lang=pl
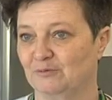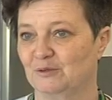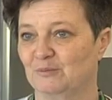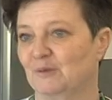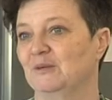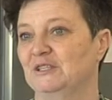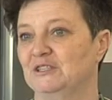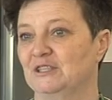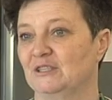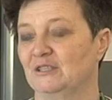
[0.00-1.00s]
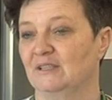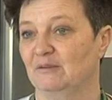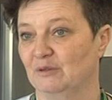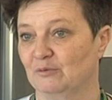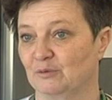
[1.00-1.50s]
w tym momencie
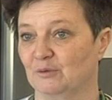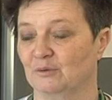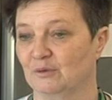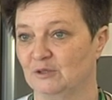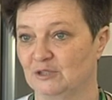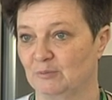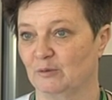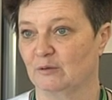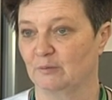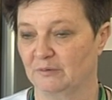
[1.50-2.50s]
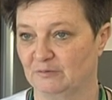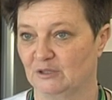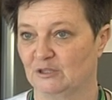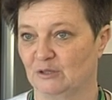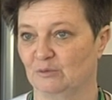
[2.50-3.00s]
nawiewu e, ciepłego
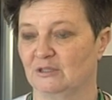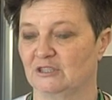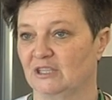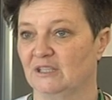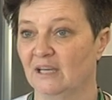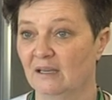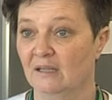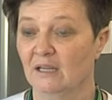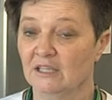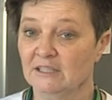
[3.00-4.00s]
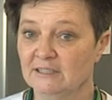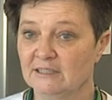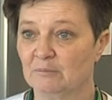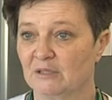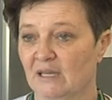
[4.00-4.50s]
powietrza uderzenia i
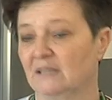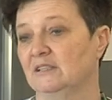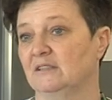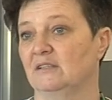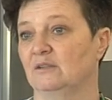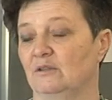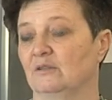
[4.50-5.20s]
zamykanie tego